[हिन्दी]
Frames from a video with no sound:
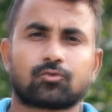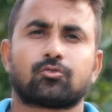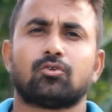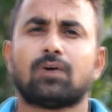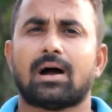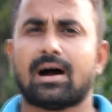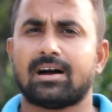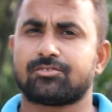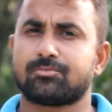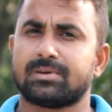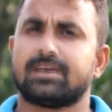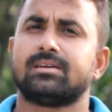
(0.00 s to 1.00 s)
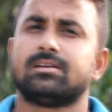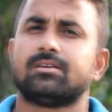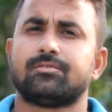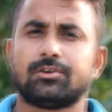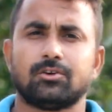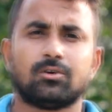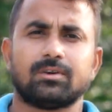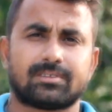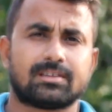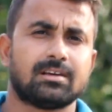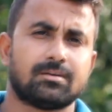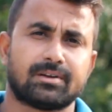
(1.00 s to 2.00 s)
दोस्तों आज मैं ये वीडियो
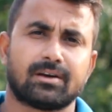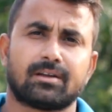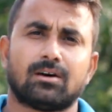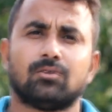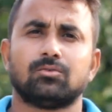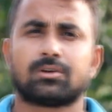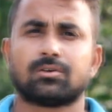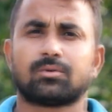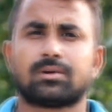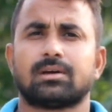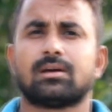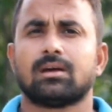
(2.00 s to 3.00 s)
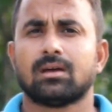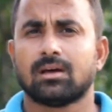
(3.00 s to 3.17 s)
इसलिए बना रहा हूँ क्योंकि